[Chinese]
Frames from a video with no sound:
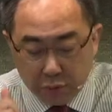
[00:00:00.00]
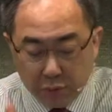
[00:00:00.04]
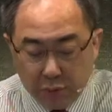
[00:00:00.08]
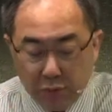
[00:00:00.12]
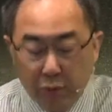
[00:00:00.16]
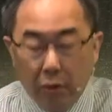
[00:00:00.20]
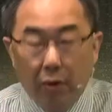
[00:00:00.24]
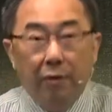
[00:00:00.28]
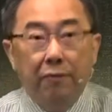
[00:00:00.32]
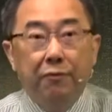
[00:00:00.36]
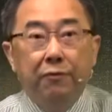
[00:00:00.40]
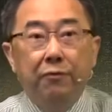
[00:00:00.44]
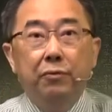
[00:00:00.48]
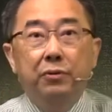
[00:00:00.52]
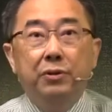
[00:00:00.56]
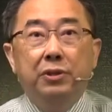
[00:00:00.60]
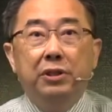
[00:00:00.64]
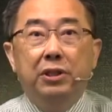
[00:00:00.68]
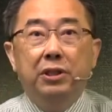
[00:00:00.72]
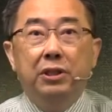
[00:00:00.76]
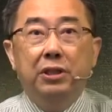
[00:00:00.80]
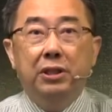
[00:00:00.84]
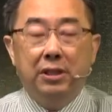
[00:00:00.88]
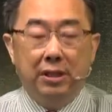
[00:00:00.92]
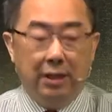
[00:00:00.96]
我父
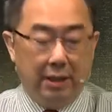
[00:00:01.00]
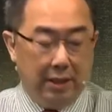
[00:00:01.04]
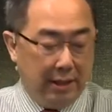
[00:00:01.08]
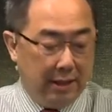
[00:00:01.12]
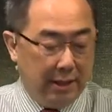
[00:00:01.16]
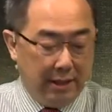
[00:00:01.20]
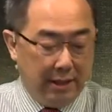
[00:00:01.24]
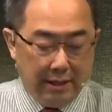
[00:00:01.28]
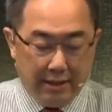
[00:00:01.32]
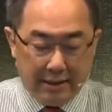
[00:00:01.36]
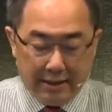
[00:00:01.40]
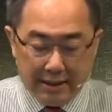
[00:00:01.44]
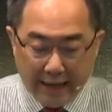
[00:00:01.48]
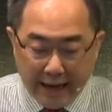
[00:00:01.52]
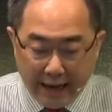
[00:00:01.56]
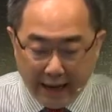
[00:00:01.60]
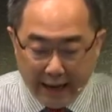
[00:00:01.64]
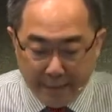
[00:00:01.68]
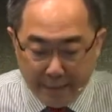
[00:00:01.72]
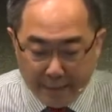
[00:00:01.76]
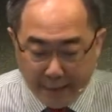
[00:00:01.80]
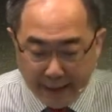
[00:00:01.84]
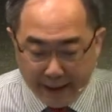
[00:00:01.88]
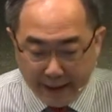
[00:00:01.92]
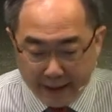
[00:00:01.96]
是栽
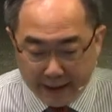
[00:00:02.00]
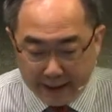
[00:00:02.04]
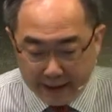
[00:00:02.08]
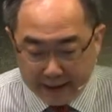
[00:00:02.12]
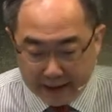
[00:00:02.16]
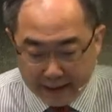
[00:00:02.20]
培